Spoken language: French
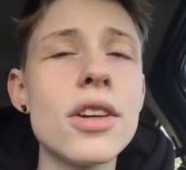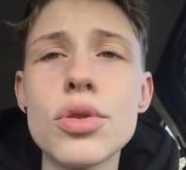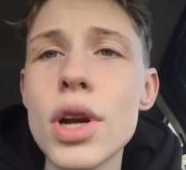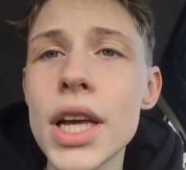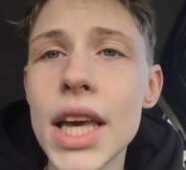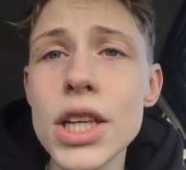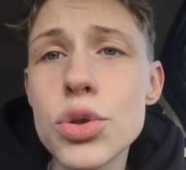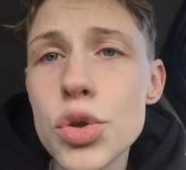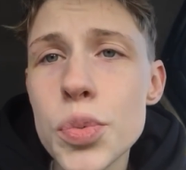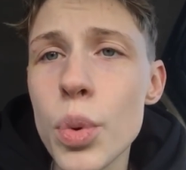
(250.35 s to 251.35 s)
sur la grille
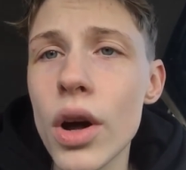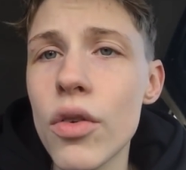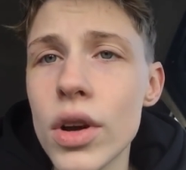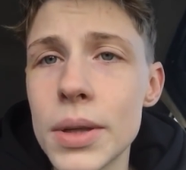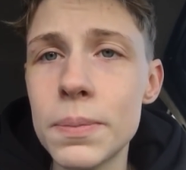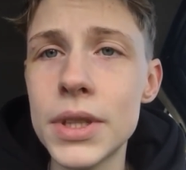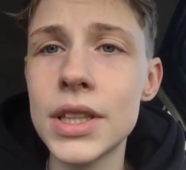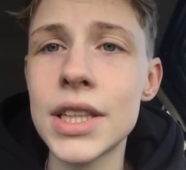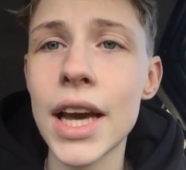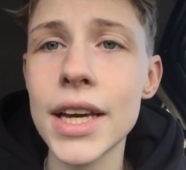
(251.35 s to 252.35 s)
juste pour avoir des
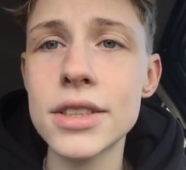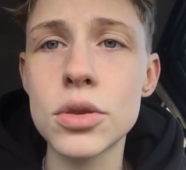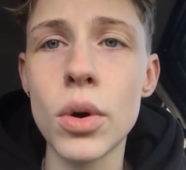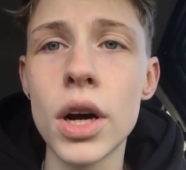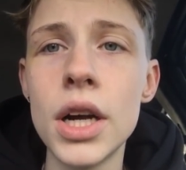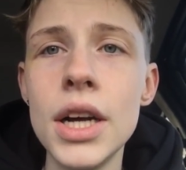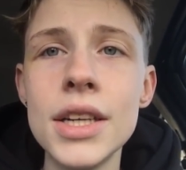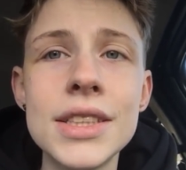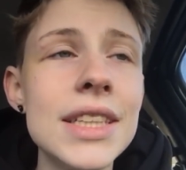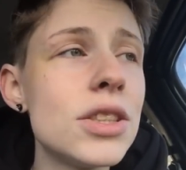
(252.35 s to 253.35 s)
petites caresses quoi
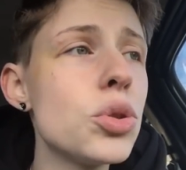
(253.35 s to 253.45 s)
des,